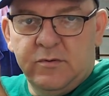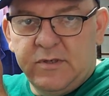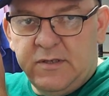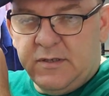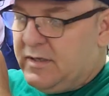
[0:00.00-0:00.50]

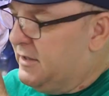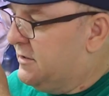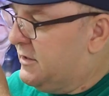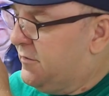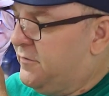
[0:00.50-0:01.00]
aquele, aquele
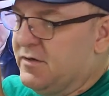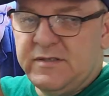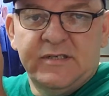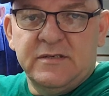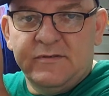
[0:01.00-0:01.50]

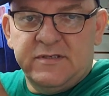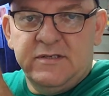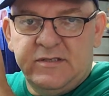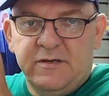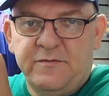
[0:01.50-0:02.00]
interfonezinho que você
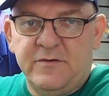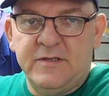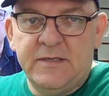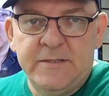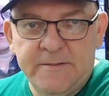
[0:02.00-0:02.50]

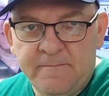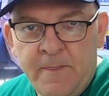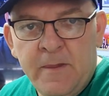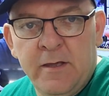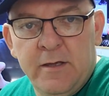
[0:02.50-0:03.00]
interfona ali,
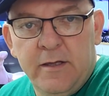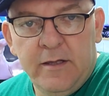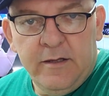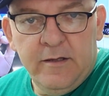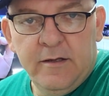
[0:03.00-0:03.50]

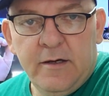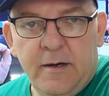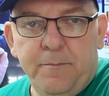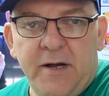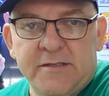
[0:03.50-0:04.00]
e
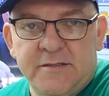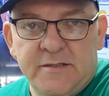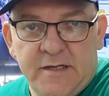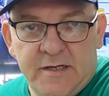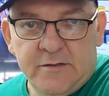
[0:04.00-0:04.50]
parte de
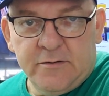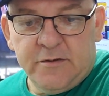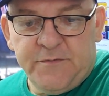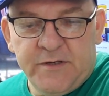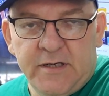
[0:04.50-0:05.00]
dentro,
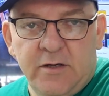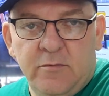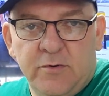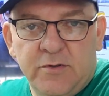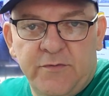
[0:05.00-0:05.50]
onde fica lá
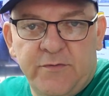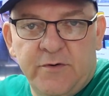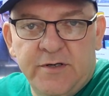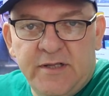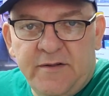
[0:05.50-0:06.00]
o
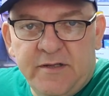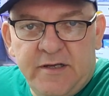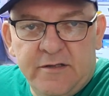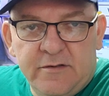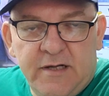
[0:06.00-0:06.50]
monofone lá
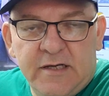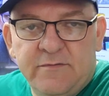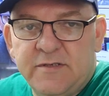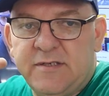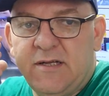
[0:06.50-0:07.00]
dentro, lá que
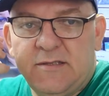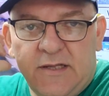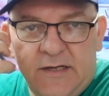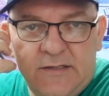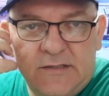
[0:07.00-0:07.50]
você
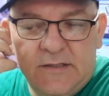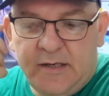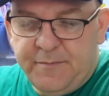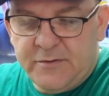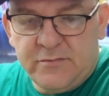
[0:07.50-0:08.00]
atende
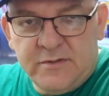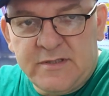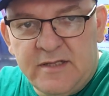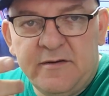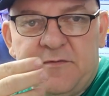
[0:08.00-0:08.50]
a pessoa que
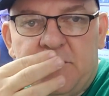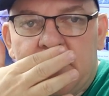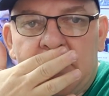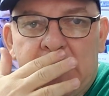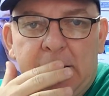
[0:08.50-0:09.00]
está lá
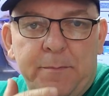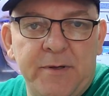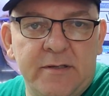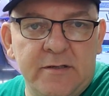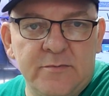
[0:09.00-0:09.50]
fora
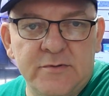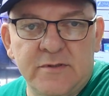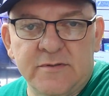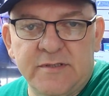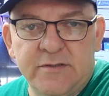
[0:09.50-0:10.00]
apertando o
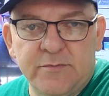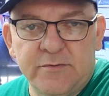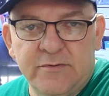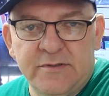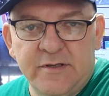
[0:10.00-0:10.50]
botãozinho
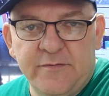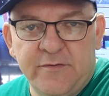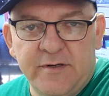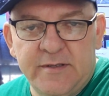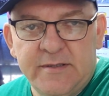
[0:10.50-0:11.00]
no, no
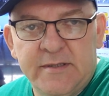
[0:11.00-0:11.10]
interfone.